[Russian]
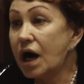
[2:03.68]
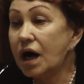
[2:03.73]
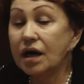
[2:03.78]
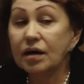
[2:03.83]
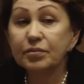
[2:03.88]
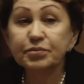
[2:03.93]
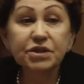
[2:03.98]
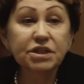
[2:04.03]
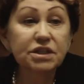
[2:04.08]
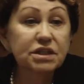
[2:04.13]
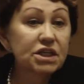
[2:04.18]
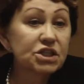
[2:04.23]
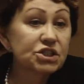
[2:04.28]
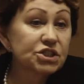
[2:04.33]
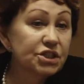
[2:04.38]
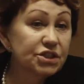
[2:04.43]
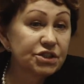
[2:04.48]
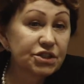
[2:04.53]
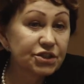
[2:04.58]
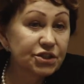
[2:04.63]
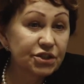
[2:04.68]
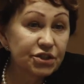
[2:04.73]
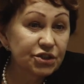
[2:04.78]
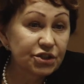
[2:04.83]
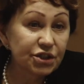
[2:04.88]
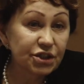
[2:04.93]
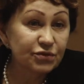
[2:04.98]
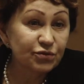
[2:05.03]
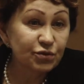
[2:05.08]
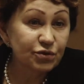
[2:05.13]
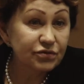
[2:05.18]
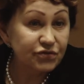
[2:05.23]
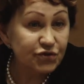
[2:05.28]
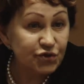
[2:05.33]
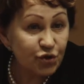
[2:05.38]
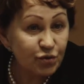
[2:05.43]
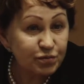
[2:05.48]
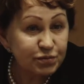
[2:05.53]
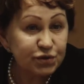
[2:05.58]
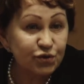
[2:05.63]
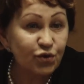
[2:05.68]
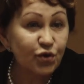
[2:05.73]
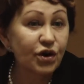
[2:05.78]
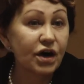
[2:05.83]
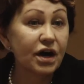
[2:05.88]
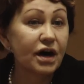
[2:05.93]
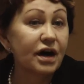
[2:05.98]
развития железнодорожного. Конец статы.